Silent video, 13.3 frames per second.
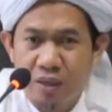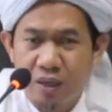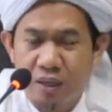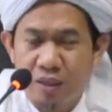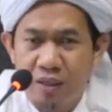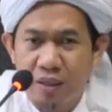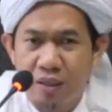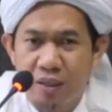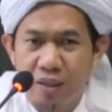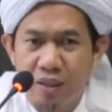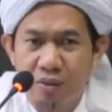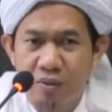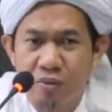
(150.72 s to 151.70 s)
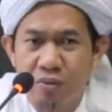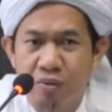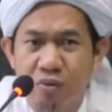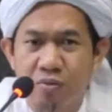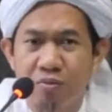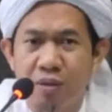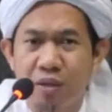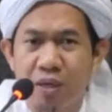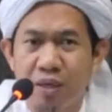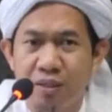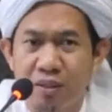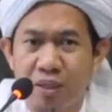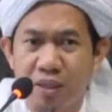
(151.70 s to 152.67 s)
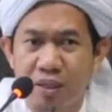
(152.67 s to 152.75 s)
adalah untuk
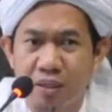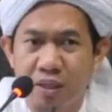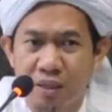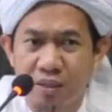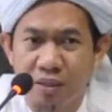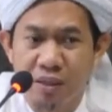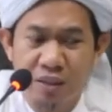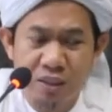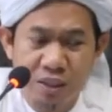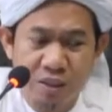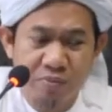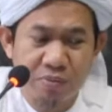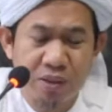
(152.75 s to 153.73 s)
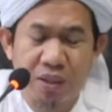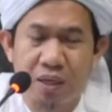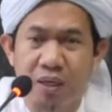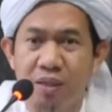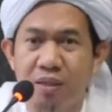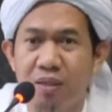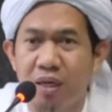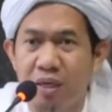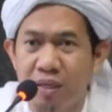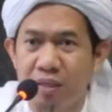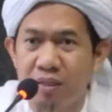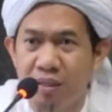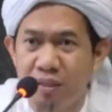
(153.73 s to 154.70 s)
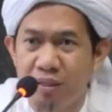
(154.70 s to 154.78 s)
mengajarkan. Tetap lillahi
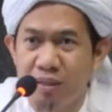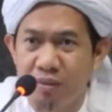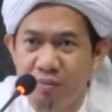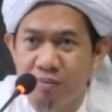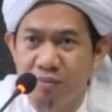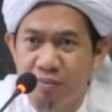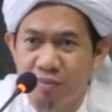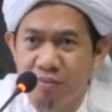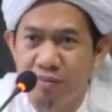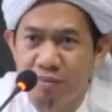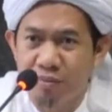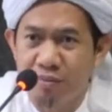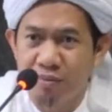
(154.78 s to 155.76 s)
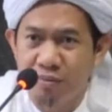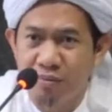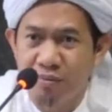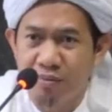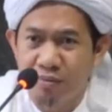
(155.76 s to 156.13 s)
ta'ala tetap. Hmm.